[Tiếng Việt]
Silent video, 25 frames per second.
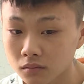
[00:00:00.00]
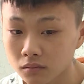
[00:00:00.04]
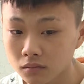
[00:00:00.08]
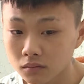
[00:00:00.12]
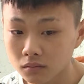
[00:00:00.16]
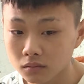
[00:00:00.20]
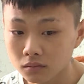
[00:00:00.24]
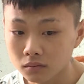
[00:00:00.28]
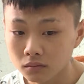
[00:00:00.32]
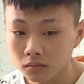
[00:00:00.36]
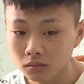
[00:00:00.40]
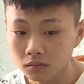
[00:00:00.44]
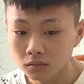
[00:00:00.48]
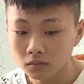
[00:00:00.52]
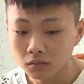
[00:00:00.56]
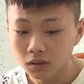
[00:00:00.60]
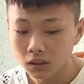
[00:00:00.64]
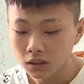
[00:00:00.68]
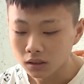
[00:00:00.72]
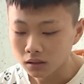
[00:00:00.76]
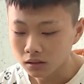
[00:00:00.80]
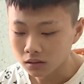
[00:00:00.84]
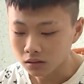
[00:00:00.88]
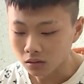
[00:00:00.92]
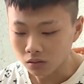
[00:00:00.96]
nên đã rủ
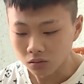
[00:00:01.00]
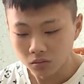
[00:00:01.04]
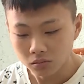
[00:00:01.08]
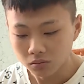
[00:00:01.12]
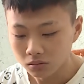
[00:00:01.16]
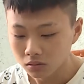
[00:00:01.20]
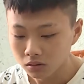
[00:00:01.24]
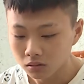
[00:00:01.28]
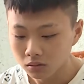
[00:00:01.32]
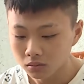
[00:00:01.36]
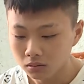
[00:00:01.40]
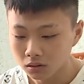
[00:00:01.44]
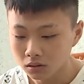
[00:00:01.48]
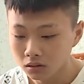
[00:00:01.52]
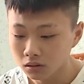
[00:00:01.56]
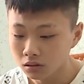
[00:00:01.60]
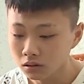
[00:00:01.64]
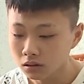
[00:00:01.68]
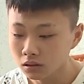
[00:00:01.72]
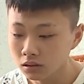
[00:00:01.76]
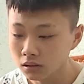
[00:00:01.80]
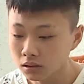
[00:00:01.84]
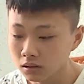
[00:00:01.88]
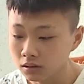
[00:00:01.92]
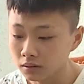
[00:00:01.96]
nhóm bạn đi tìm
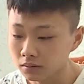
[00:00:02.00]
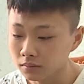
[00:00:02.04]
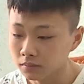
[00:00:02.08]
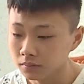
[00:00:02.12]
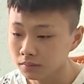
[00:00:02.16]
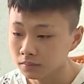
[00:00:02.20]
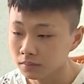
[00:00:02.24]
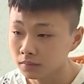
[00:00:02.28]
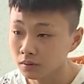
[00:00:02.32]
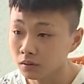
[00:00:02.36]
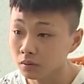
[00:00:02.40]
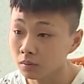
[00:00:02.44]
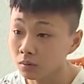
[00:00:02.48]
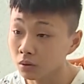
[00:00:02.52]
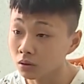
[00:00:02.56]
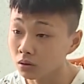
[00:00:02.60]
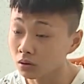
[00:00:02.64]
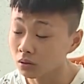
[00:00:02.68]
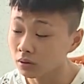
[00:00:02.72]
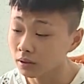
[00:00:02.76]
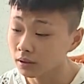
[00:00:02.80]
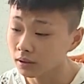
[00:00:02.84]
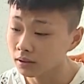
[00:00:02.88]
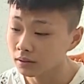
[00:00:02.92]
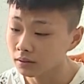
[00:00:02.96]
nhóm thanh niên đó để trả
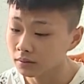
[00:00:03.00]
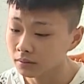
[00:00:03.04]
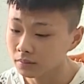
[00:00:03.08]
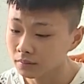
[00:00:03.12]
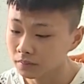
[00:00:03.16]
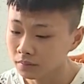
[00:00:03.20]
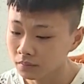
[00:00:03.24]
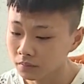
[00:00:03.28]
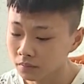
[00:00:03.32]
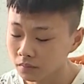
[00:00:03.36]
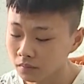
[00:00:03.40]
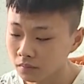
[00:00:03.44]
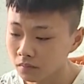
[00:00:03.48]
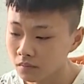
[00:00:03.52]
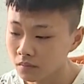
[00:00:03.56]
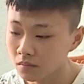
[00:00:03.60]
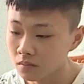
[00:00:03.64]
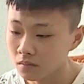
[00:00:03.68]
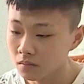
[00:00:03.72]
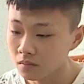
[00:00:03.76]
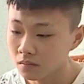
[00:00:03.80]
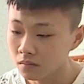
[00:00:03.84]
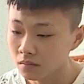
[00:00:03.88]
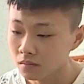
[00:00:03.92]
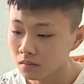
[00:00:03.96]
thù. Khi
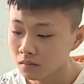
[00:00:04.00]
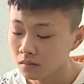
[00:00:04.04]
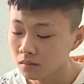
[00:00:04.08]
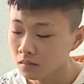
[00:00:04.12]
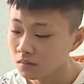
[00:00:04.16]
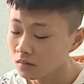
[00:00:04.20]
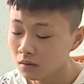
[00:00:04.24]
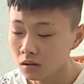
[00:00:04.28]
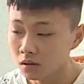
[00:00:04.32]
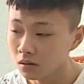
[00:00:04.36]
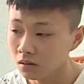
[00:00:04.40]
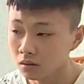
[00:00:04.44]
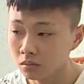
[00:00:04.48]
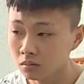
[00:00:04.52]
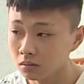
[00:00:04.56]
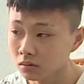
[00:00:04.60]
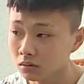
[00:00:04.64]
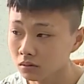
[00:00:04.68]
các đối tượng gặp anh